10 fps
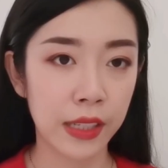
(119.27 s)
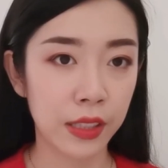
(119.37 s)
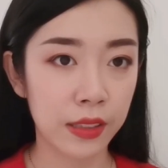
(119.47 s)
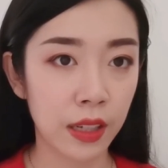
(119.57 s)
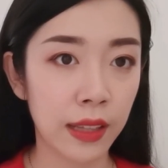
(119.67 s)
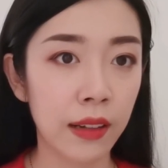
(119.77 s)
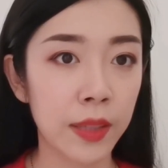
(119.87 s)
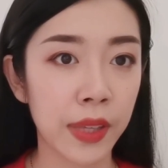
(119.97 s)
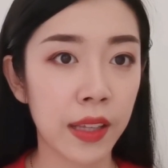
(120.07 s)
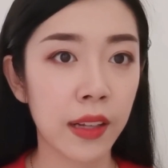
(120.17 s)
在这个胶囊里
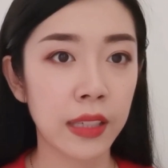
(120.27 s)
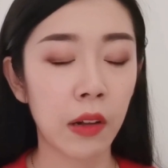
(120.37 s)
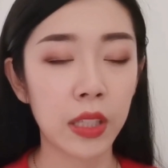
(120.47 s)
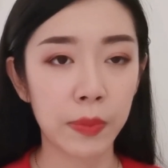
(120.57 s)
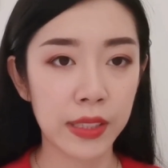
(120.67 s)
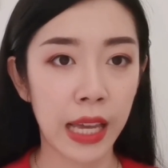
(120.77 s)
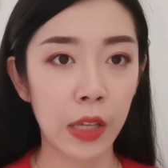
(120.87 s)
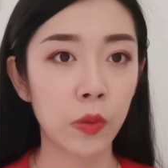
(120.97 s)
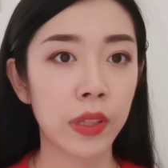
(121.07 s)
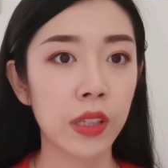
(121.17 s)
面，然后里面采
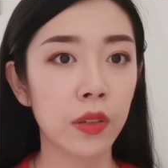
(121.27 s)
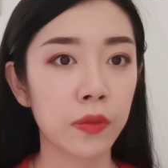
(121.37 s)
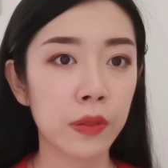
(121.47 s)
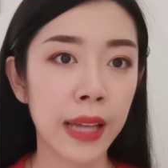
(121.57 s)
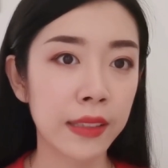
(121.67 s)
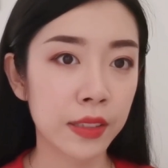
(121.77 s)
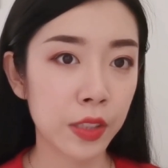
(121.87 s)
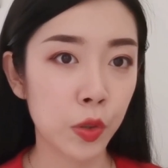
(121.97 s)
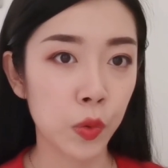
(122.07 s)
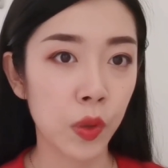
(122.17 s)
用了一个负压的
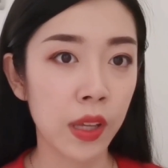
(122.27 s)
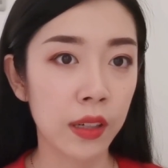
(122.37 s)
技术，